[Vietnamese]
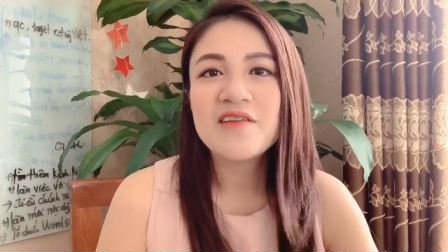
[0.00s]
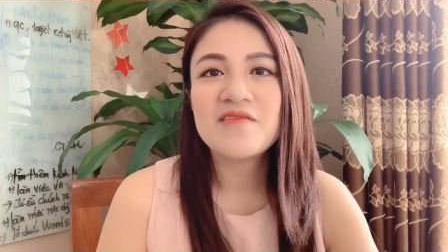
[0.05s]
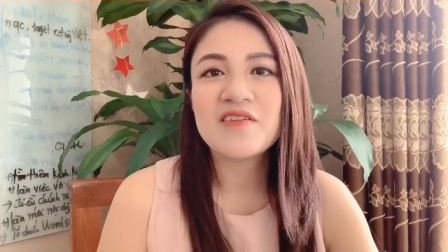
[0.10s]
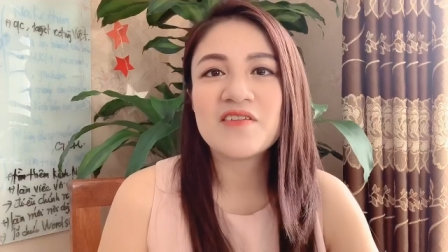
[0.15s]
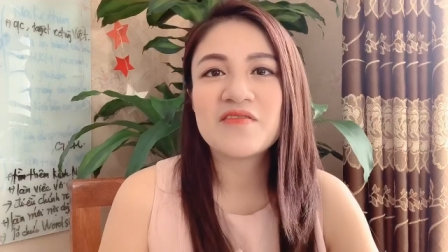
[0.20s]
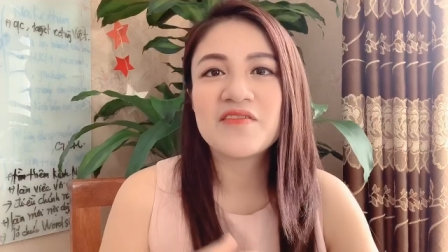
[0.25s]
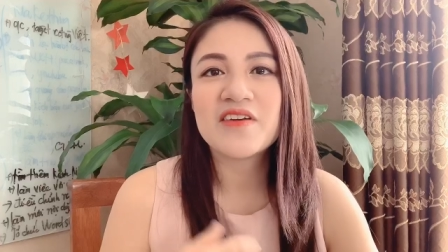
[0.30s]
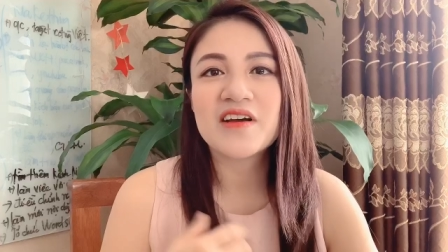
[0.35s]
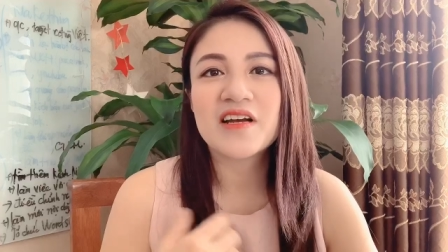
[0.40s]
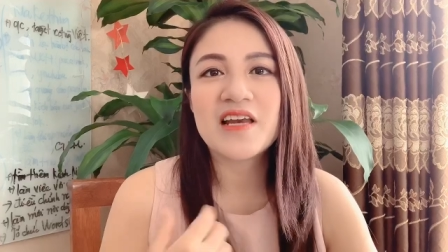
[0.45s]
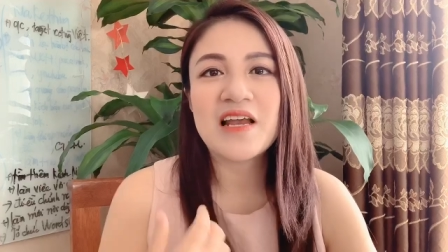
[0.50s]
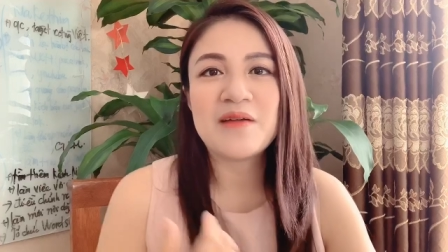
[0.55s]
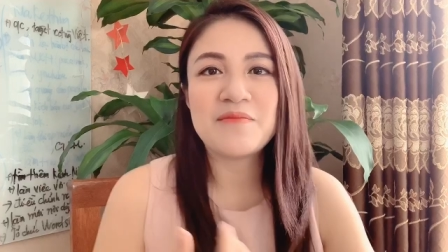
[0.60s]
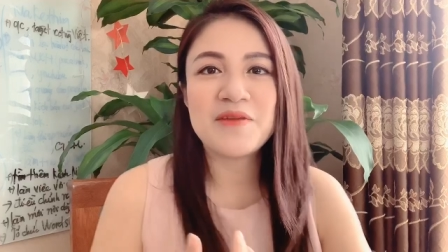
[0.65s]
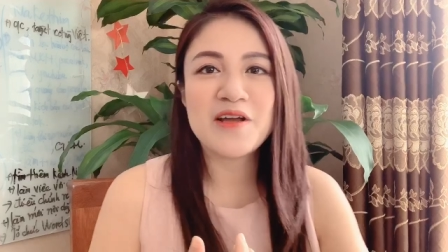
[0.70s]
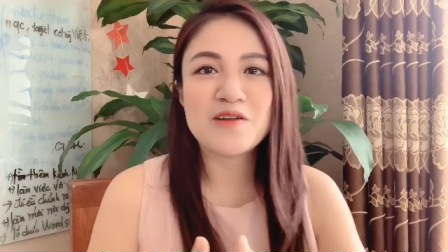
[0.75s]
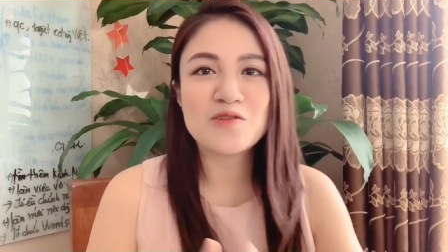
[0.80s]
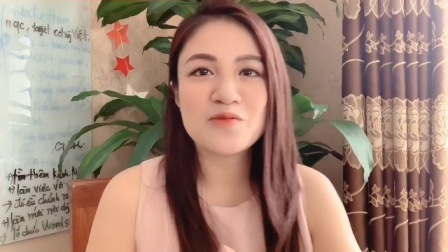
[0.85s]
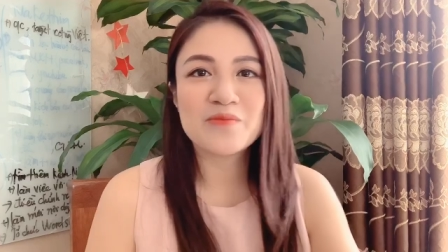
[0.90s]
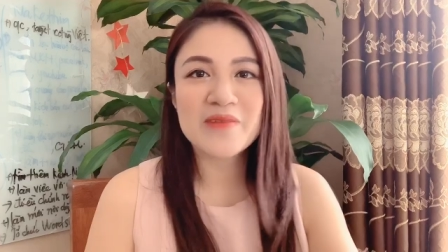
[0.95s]
về việc làm
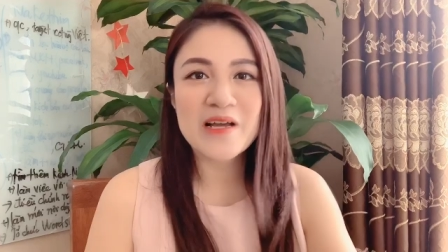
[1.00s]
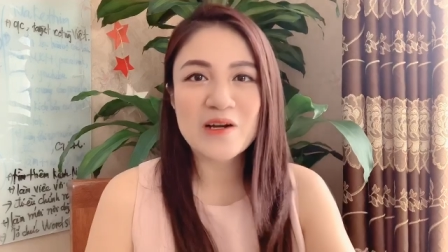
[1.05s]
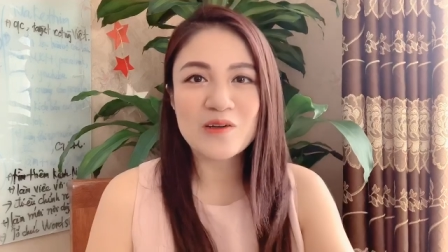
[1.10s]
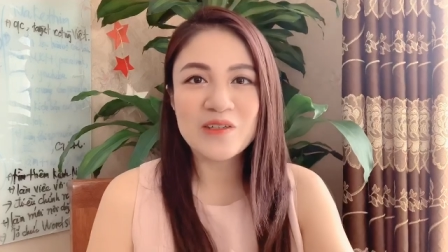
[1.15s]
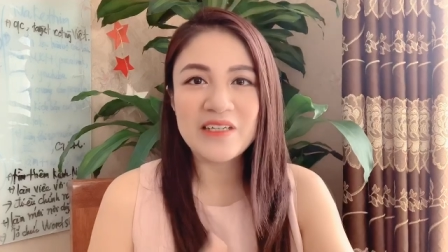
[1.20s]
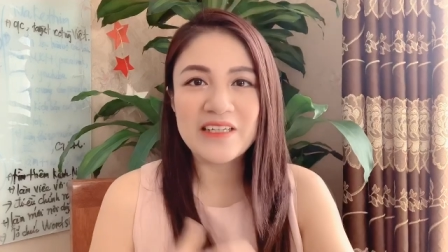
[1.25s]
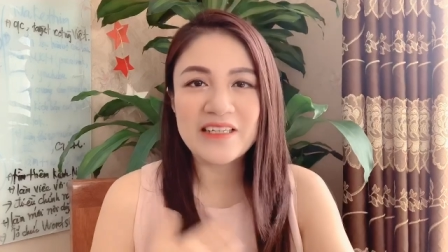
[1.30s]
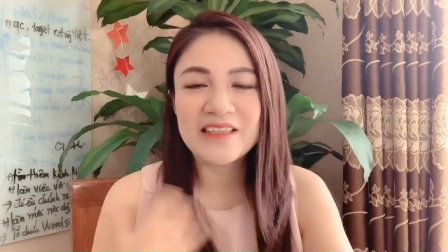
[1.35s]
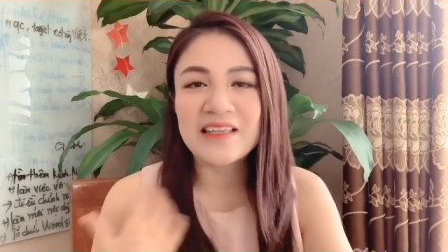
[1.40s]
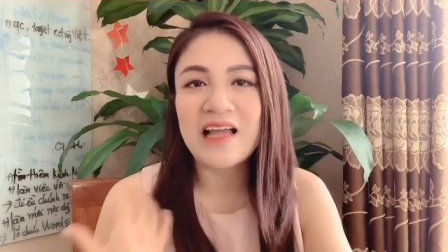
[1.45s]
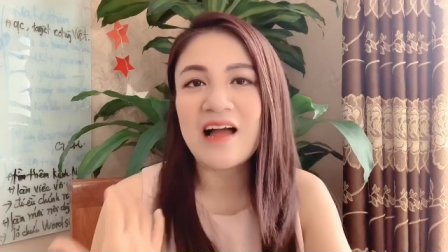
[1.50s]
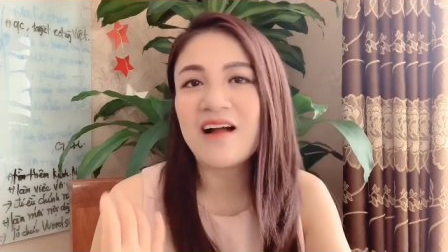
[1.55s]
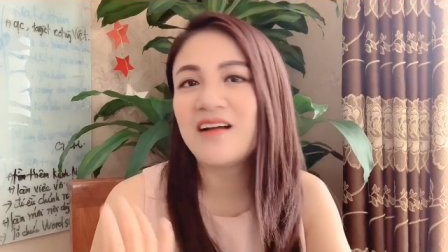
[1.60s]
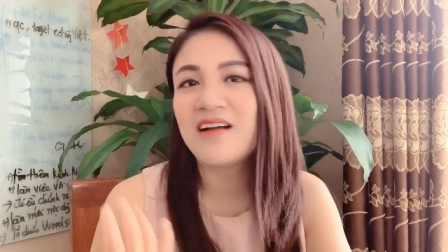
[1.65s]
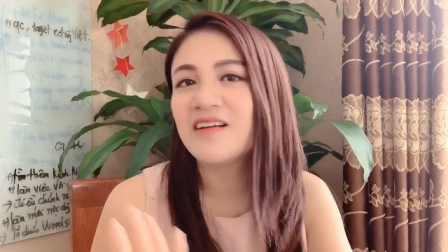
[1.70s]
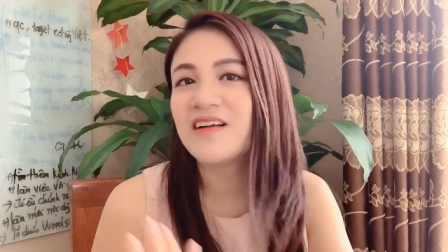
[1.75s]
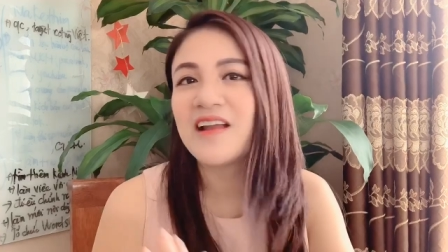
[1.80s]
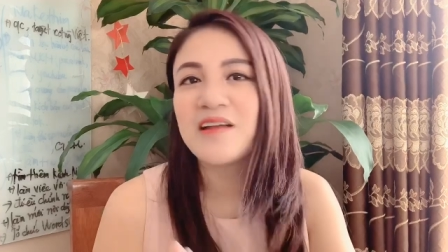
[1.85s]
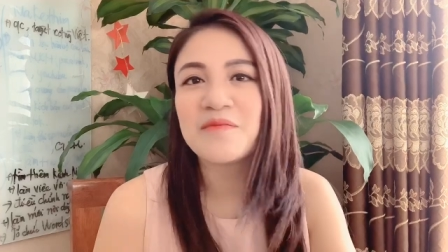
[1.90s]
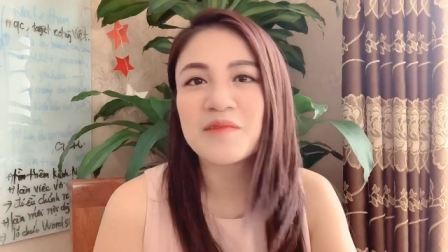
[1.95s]
nào chúng ta có thể
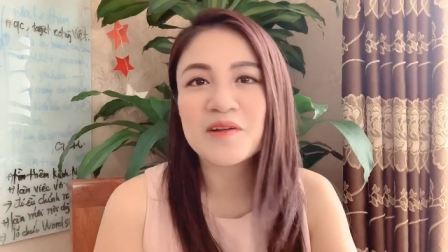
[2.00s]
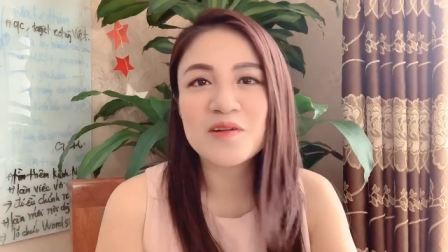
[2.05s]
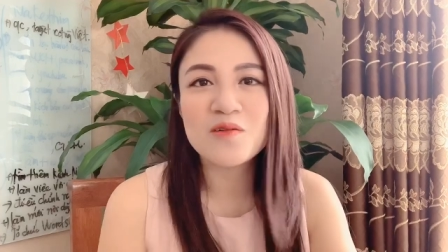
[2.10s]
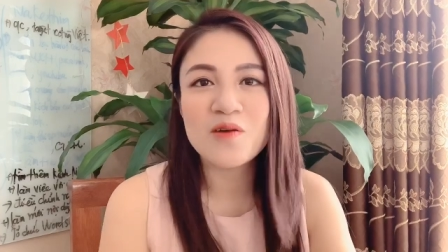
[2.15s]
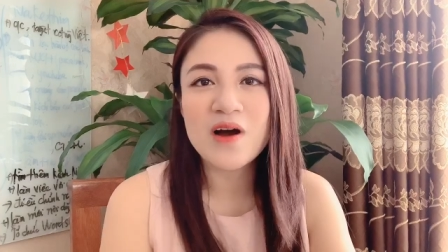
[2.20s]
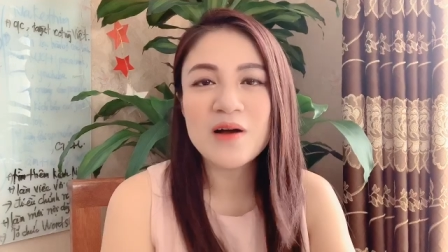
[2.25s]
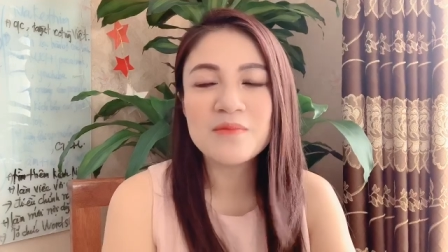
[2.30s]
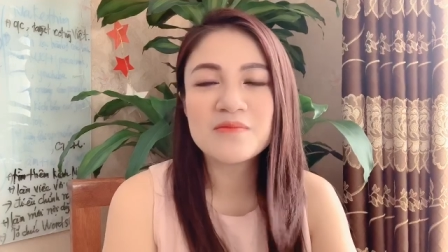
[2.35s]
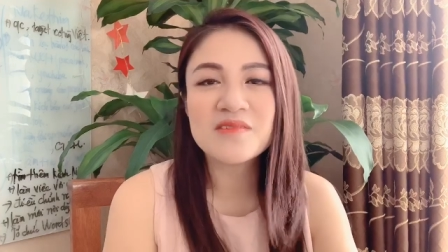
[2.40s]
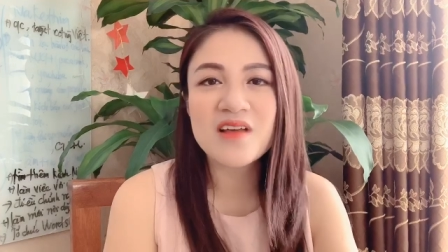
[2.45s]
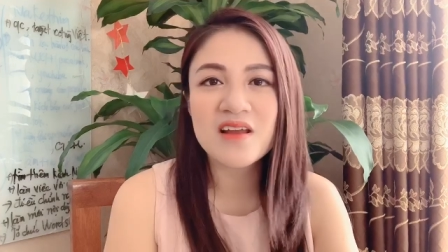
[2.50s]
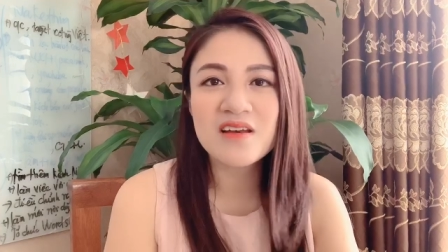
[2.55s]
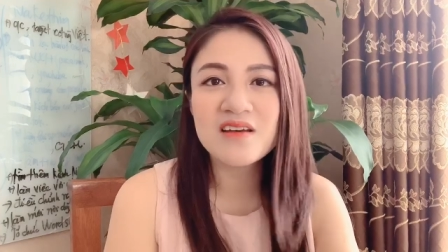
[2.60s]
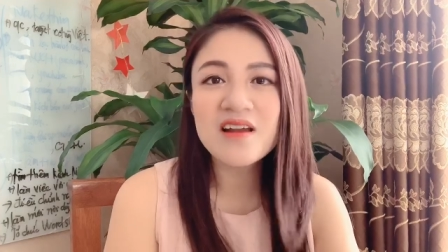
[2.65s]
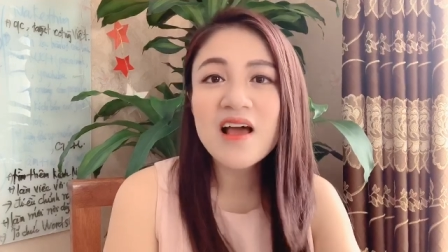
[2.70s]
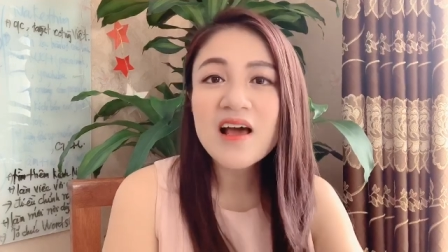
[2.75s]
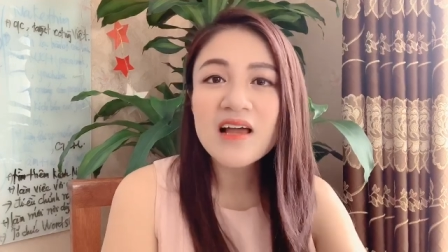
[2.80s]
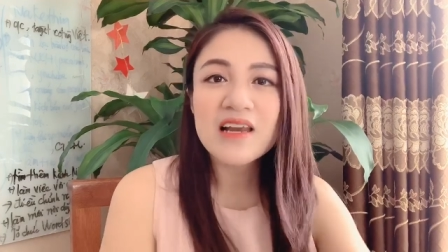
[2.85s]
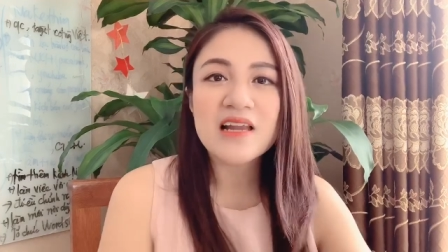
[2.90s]
tăng thêm cái độ hấp dẫn,